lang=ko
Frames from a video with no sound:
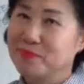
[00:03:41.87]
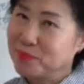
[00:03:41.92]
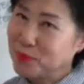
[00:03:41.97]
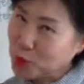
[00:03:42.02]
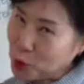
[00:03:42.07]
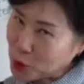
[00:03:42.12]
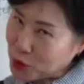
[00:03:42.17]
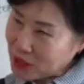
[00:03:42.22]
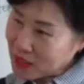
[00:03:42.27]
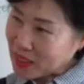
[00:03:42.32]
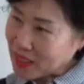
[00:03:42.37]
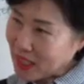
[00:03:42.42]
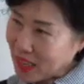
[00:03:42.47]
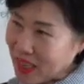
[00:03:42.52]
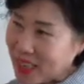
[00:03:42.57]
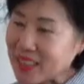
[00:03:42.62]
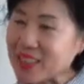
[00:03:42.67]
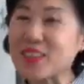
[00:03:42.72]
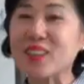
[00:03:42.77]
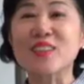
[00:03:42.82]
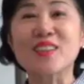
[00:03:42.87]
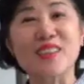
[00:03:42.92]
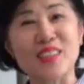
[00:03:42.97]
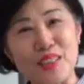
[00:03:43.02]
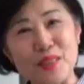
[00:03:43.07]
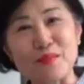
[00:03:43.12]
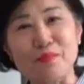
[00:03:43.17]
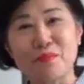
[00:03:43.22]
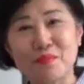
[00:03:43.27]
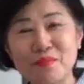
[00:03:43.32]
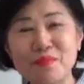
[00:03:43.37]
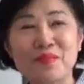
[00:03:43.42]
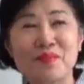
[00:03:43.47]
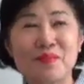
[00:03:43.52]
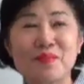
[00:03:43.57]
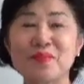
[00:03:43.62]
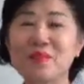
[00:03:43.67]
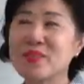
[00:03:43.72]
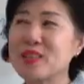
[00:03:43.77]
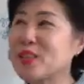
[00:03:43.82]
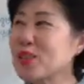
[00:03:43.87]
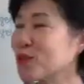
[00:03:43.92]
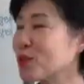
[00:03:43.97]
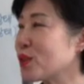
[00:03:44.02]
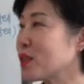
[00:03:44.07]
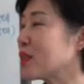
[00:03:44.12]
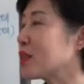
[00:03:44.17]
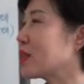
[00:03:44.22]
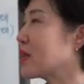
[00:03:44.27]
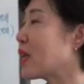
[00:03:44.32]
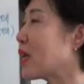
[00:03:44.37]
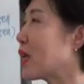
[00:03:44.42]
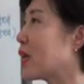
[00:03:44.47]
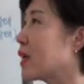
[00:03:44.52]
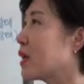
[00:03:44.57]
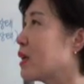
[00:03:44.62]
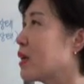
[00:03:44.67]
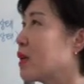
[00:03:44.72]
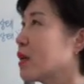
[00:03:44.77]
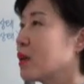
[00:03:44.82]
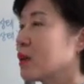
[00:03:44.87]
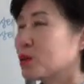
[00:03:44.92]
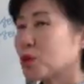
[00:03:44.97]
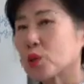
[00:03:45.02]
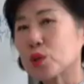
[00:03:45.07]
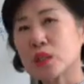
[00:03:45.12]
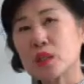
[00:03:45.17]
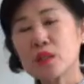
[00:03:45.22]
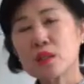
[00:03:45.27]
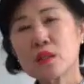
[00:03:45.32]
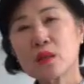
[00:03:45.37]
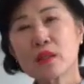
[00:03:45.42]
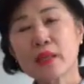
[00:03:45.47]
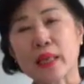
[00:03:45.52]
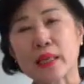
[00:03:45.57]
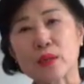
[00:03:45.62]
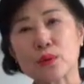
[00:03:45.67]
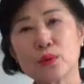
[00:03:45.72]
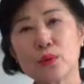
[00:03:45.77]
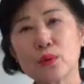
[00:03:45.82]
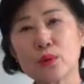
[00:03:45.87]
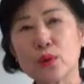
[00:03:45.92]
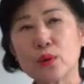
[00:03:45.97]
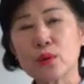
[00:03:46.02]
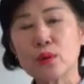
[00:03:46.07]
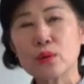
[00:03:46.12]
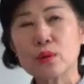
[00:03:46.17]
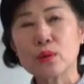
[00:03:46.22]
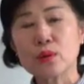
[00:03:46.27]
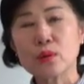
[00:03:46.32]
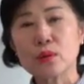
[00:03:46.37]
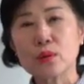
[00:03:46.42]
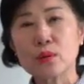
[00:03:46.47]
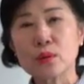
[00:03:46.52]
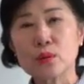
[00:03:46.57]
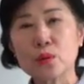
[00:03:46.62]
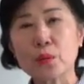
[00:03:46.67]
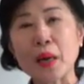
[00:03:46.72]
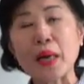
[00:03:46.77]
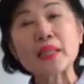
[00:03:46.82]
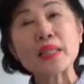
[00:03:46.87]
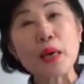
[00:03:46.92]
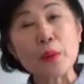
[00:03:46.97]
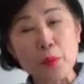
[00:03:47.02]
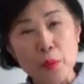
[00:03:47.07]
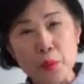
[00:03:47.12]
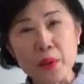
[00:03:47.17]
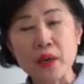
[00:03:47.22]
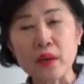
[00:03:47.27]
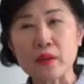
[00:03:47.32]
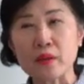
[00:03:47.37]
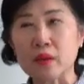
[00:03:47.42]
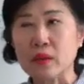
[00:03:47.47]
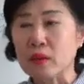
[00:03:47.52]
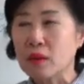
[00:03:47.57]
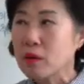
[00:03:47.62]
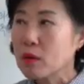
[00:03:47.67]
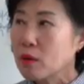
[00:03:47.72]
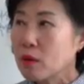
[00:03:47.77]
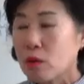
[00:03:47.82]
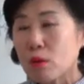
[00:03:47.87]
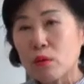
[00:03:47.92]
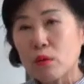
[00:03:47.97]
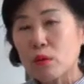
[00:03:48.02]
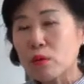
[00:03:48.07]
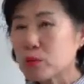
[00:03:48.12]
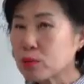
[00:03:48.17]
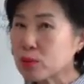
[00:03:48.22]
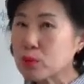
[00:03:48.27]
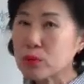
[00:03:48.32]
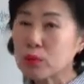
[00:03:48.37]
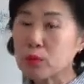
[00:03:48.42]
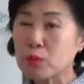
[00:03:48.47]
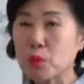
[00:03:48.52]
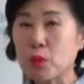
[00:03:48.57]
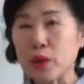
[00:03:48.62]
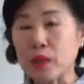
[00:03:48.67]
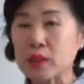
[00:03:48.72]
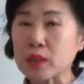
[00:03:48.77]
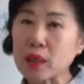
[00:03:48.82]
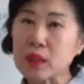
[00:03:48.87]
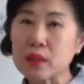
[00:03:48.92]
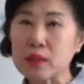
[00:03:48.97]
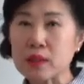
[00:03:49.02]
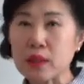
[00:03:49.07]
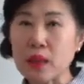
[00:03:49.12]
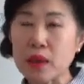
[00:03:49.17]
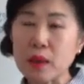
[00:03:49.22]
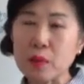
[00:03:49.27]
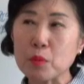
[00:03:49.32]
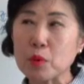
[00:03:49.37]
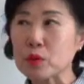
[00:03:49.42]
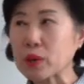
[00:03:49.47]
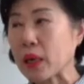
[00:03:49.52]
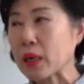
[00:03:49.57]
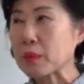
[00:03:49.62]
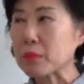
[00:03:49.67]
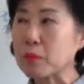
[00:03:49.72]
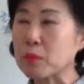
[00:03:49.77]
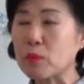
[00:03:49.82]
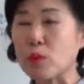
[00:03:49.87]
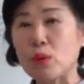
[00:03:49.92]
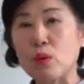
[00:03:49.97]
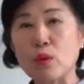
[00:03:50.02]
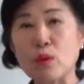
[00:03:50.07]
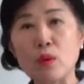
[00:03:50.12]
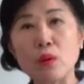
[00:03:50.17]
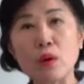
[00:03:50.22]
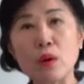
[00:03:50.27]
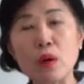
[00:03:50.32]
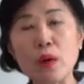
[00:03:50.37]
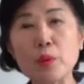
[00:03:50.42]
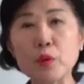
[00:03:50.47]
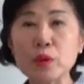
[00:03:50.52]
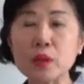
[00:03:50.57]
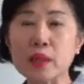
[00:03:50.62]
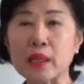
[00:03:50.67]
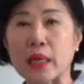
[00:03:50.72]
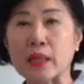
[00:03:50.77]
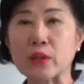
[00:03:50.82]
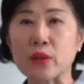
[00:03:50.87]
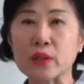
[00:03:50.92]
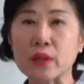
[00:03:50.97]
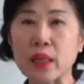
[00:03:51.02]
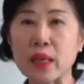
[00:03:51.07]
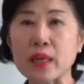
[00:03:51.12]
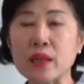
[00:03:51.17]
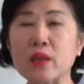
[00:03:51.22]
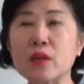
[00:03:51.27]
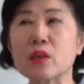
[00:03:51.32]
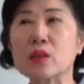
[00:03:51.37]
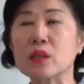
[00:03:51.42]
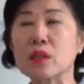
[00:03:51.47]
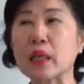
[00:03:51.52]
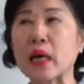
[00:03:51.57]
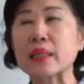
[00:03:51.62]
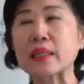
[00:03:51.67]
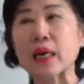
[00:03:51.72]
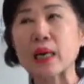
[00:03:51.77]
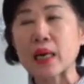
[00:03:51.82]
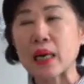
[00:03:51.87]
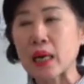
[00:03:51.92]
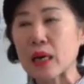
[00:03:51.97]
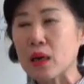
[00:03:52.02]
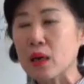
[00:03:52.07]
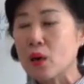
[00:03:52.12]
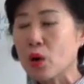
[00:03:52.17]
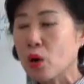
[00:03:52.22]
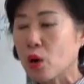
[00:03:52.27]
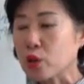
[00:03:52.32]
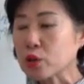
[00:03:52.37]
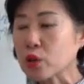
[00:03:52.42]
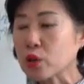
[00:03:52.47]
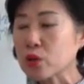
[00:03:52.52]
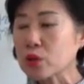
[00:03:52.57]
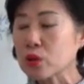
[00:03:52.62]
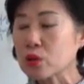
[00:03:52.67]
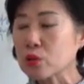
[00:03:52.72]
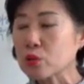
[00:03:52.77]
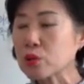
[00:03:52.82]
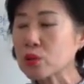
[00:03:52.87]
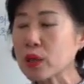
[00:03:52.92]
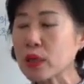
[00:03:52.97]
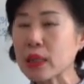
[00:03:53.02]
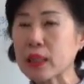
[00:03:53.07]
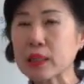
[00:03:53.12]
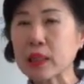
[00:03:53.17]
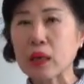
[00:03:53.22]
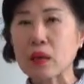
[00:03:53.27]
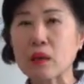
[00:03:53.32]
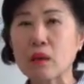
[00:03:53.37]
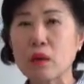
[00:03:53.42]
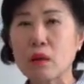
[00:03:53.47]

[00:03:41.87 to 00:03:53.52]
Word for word: 초치나? 이런 느낌일 수도 있는데 초치는 건 아니고 어, 좀 하다 보면 어, 술 뭐 괜찮은데 뭐 나는 뭐 해보니 되던데 이러 하다가 어떤 순간에 탁